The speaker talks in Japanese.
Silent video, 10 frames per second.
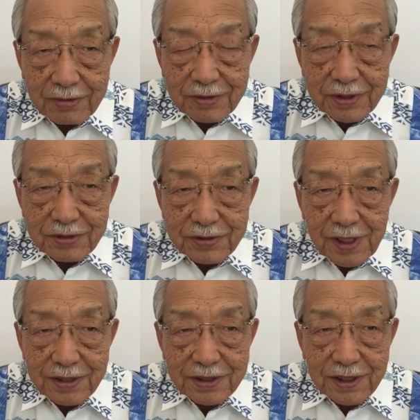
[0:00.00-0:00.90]

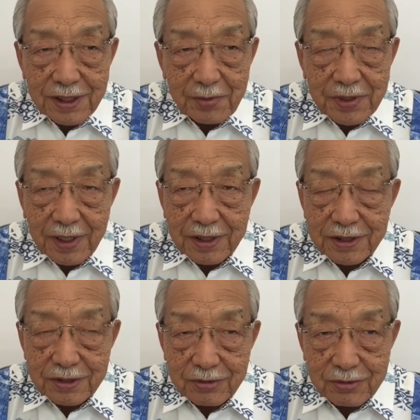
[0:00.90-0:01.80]
23日がダメなら
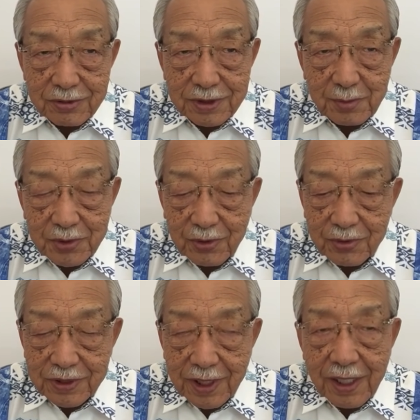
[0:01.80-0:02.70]
29日も当
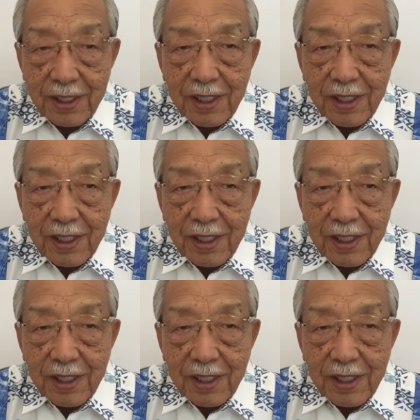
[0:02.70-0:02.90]
然、